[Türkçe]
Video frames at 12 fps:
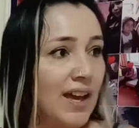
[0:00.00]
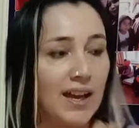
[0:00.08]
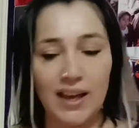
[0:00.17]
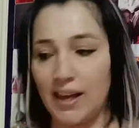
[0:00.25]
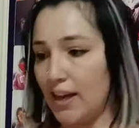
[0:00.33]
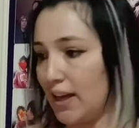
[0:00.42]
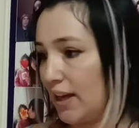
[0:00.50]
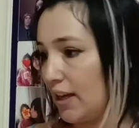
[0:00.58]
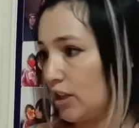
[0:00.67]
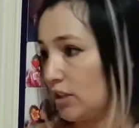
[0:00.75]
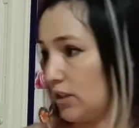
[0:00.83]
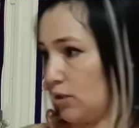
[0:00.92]

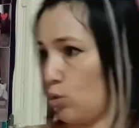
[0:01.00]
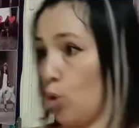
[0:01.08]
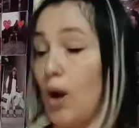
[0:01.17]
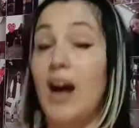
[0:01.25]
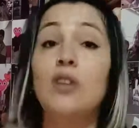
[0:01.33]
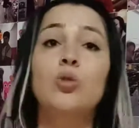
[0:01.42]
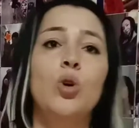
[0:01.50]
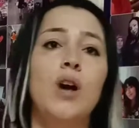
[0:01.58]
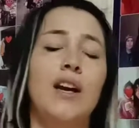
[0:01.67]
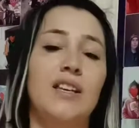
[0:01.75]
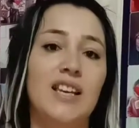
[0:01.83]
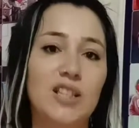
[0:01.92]
E, sokak
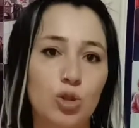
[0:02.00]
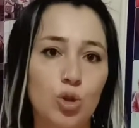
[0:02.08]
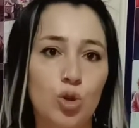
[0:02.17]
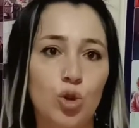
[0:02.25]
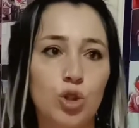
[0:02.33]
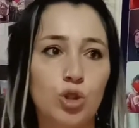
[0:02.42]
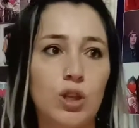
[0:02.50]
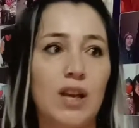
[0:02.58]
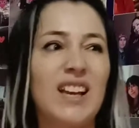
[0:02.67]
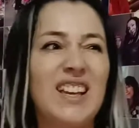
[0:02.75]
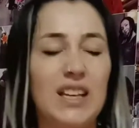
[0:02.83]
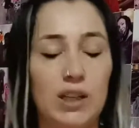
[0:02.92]
sokak geziyoruz
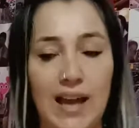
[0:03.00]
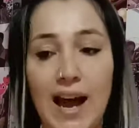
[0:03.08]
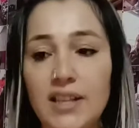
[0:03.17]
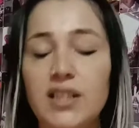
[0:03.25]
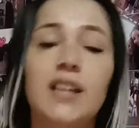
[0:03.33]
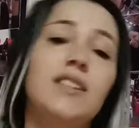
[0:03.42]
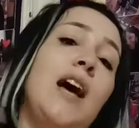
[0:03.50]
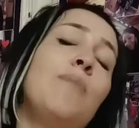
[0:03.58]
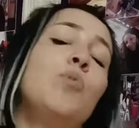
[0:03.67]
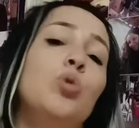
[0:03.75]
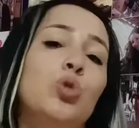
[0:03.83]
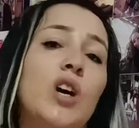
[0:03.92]

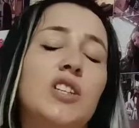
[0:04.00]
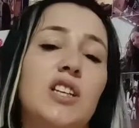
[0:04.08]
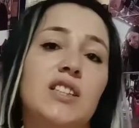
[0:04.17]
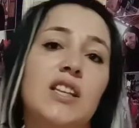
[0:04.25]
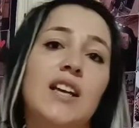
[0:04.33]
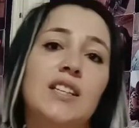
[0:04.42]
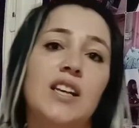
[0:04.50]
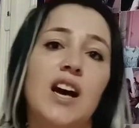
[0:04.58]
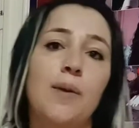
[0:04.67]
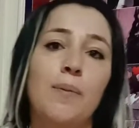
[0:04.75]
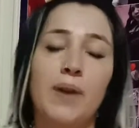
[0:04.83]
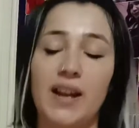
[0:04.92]
gerçekten muhtaç ihtiyaç
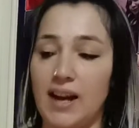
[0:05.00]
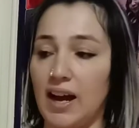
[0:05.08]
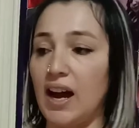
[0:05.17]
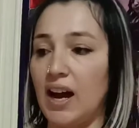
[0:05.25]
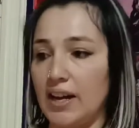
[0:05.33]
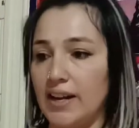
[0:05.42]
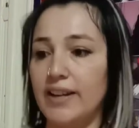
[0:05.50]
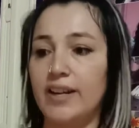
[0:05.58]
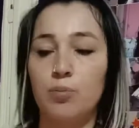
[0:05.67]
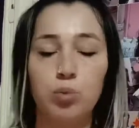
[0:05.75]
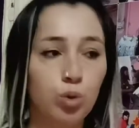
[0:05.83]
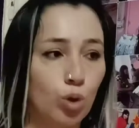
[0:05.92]
sahipleri
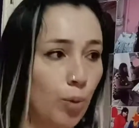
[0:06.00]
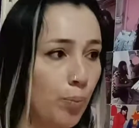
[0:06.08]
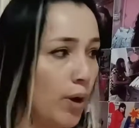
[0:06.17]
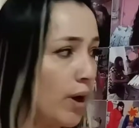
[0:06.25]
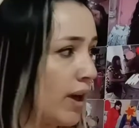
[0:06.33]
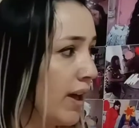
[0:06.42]
aileleri bulup